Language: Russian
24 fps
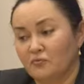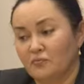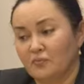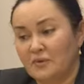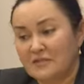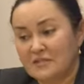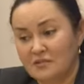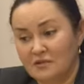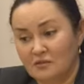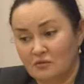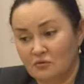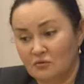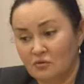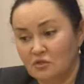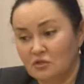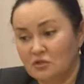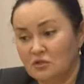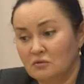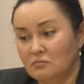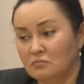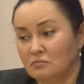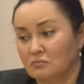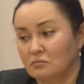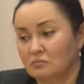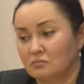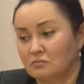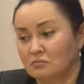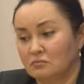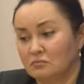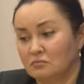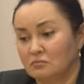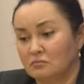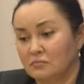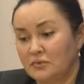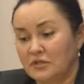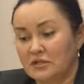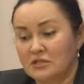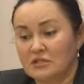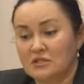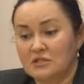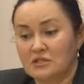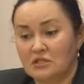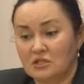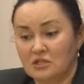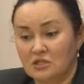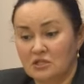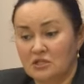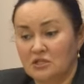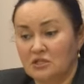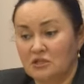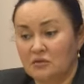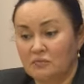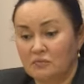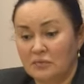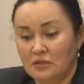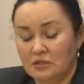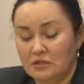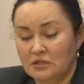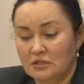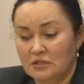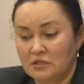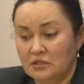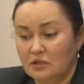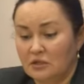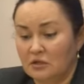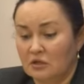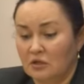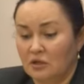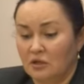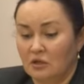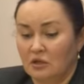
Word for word: последующем при назначении пенсии